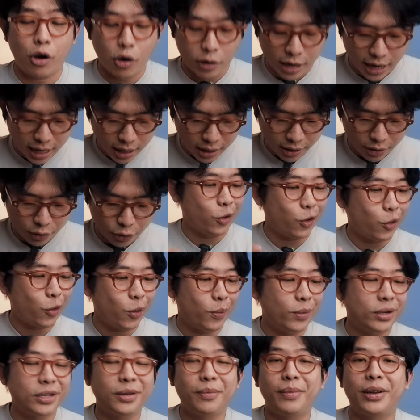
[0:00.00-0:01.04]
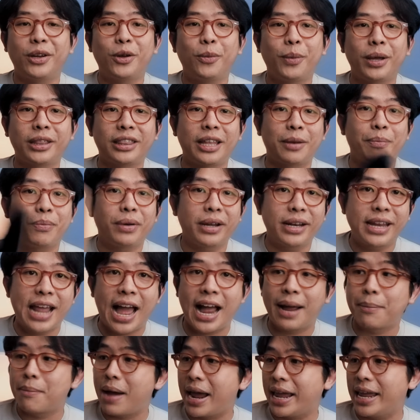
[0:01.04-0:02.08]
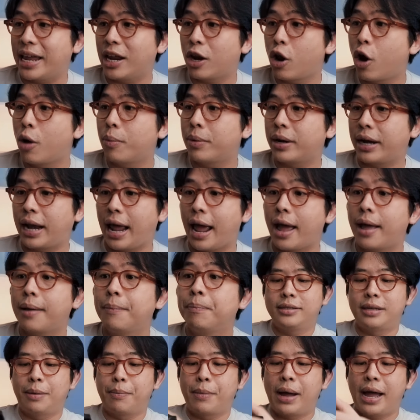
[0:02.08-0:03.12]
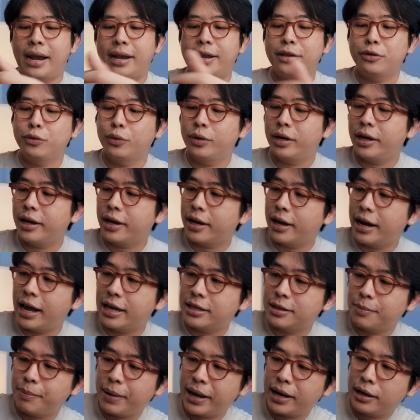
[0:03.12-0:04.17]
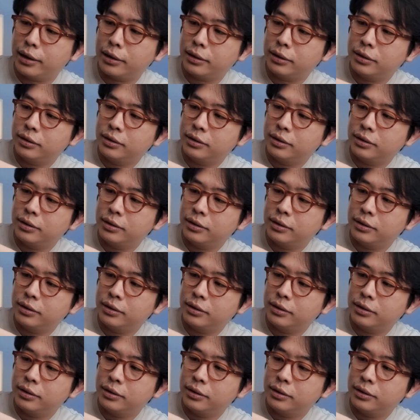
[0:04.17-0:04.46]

งนอกได้เลยโดยที่คุณไม่จำเป็นต้องไปติดพื้นยางใหม่อีกรอบหนึ่งนะสำคัญที่สุดเลยก็น่าจะเป็น